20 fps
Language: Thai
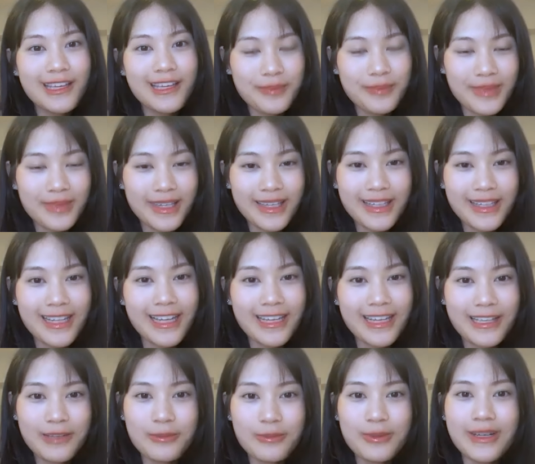ไม่ได้ถ่าย
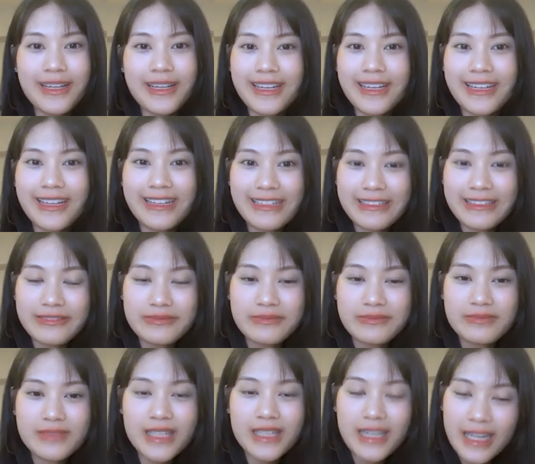เก็บไว้ค่ะ
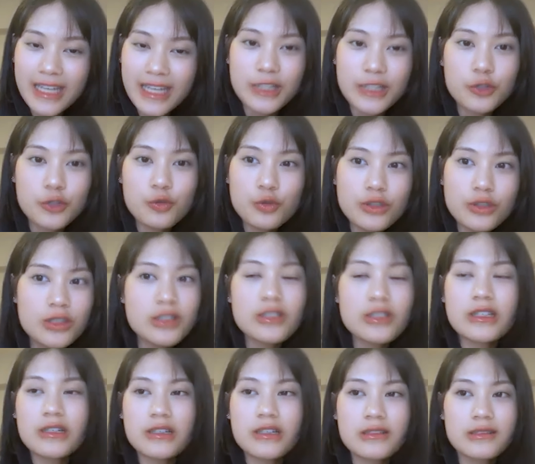แต่ถ่ายอีกชุดหนึ่ง
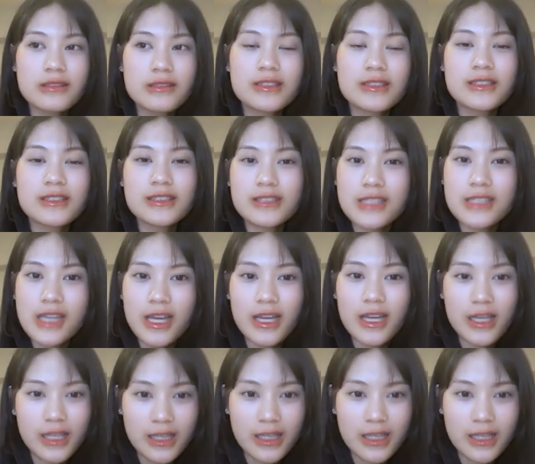นะ ใช่